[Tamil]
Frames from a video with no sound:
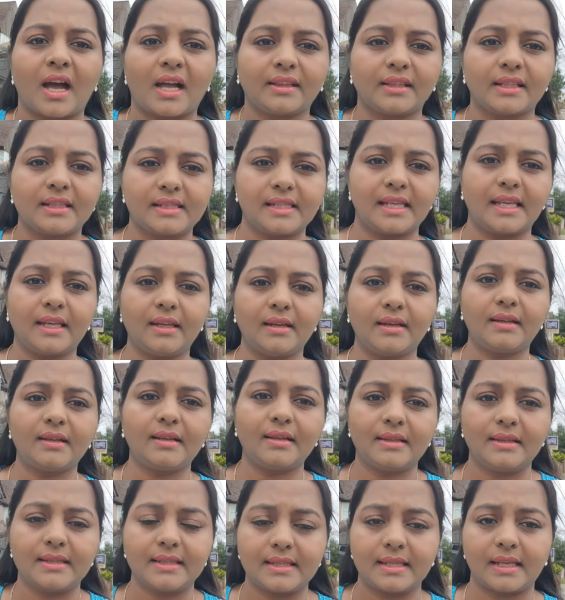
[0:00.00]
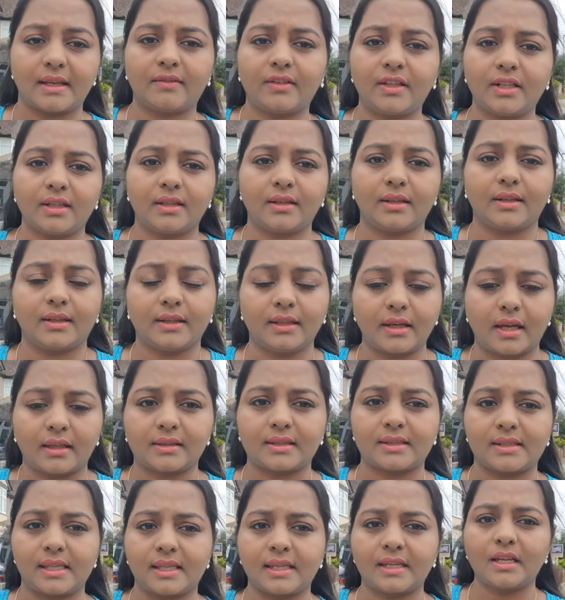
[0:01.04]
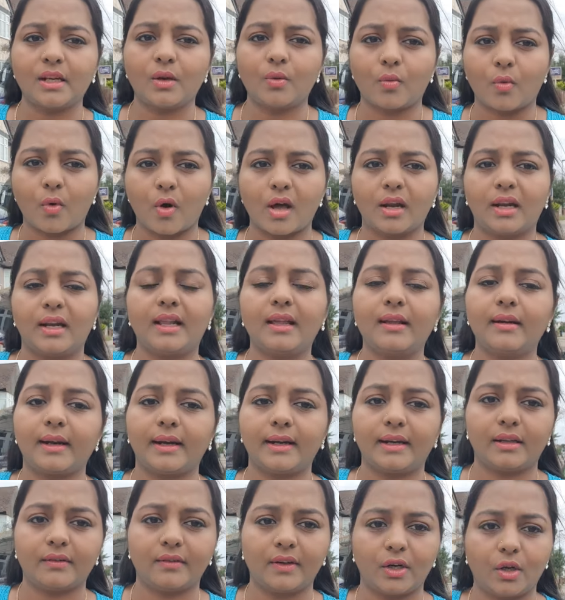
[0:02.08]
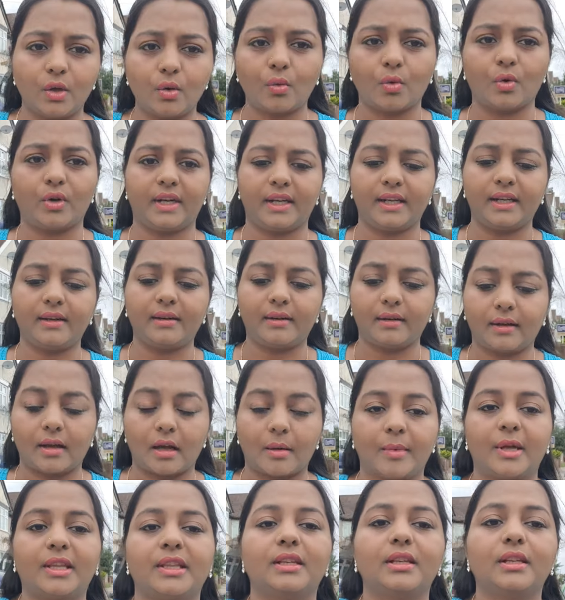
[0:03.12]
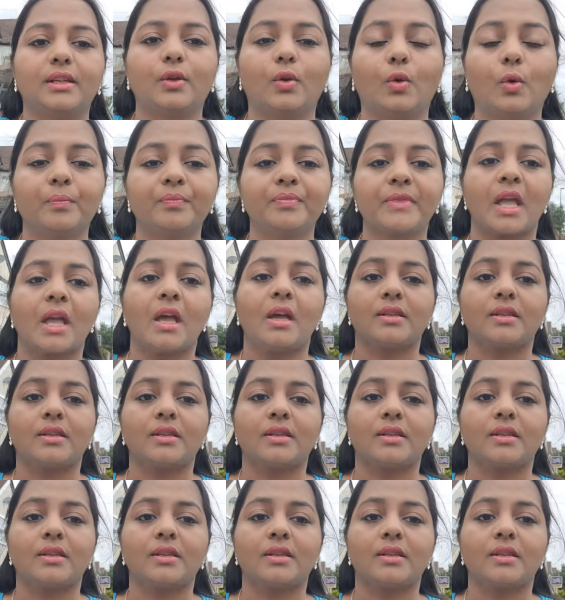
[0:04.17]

அந்த சிங்கிள் செவர் இருக்குது அந்த சிங்கிள் வாலில் ரெண்டு வீடும் ஒட்டிகிட்டு இருக்க மாதிரி இருக்கும்